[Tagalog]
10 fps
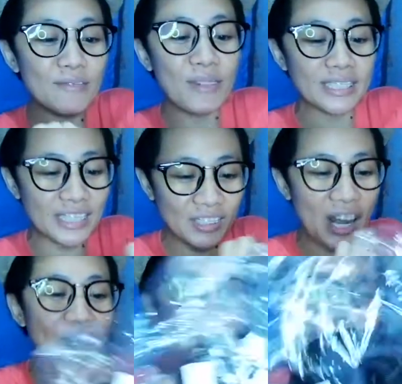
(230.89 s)
pag
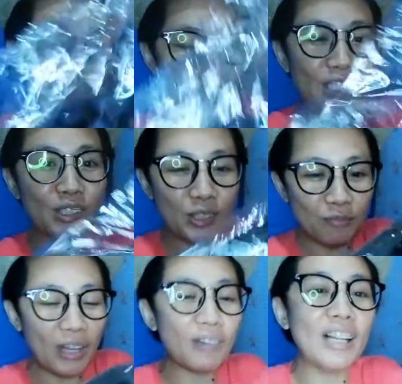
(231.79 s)
travel vlog soon,
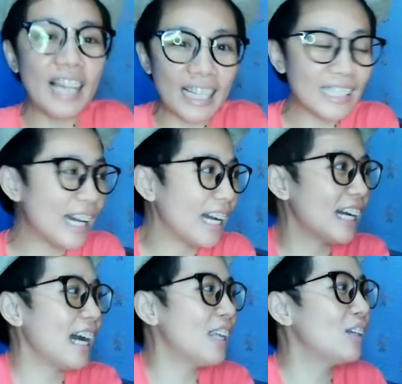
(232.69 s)
pag wala ng
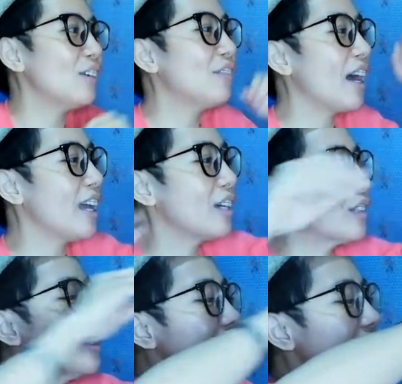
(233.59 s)
ano,
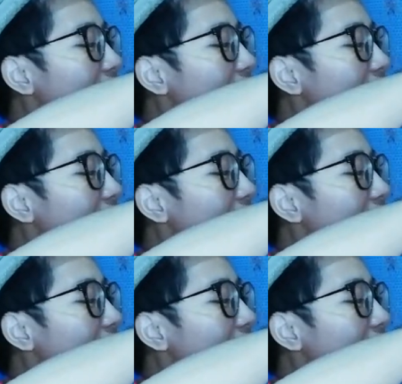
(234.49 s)
virus.